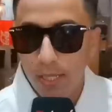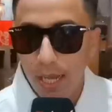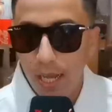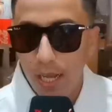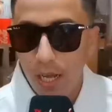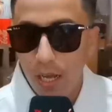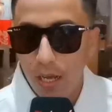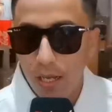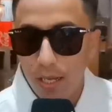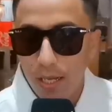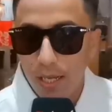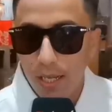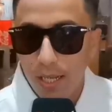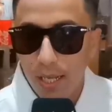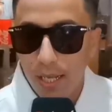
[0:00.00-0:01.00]
وتعالى
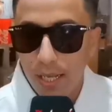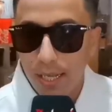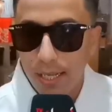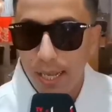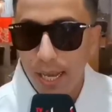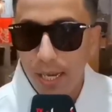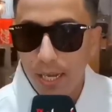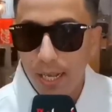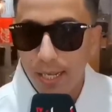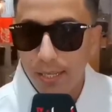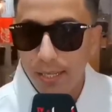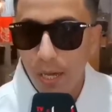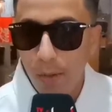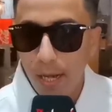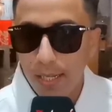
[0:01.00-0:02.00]
كاين
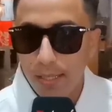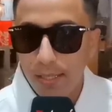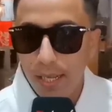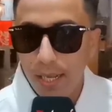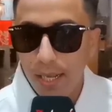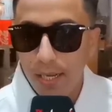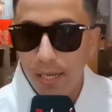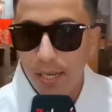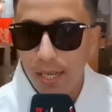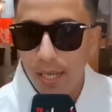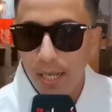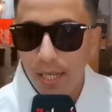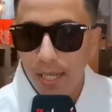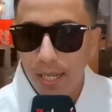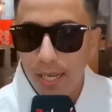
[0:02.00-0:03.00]
عندنا واحد
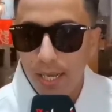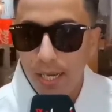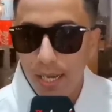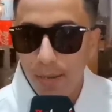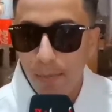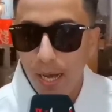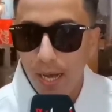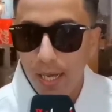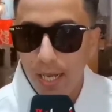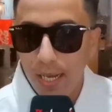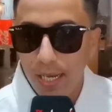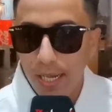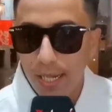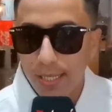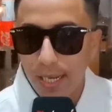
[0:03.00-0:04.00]
الدين اللي
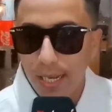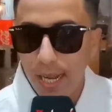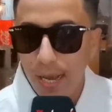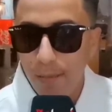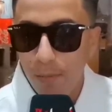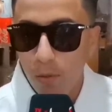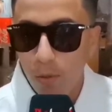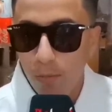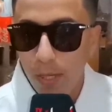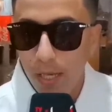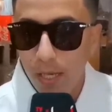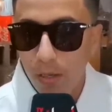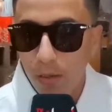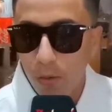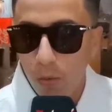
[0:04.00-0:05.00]
ما اللي خصنا نامنوا
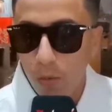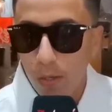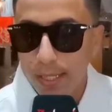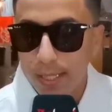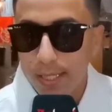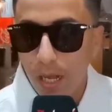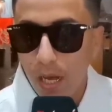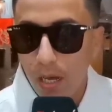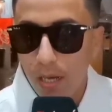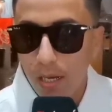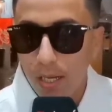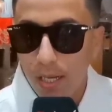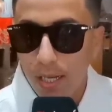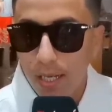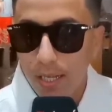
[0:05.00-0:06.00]
به وخصنا
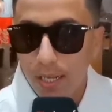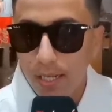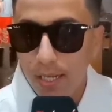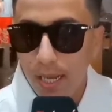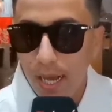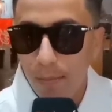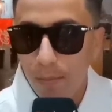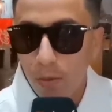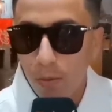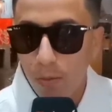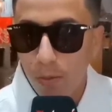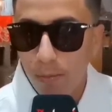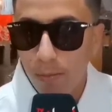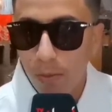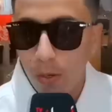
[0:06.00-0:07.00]

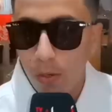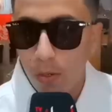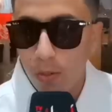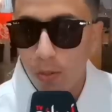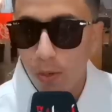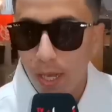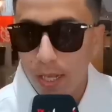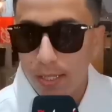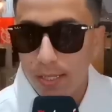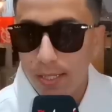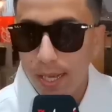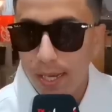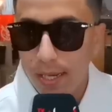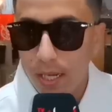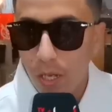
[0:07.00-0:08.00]
نامنوا بالقدرات
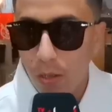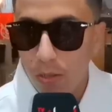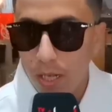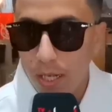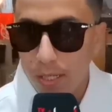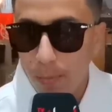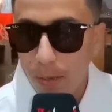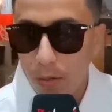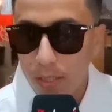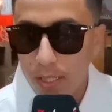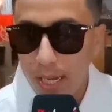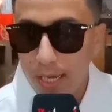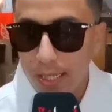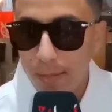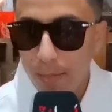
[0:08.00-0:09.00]
ديالنا والله سبحانه
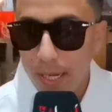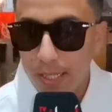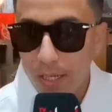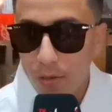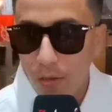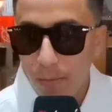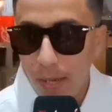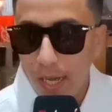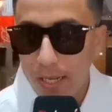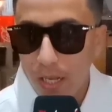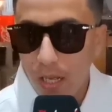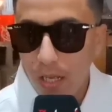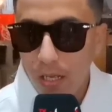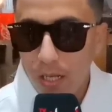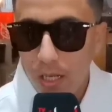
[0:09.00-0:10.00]
وتعالى ديما غادي يكون
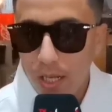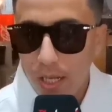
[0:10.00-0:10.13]
معنا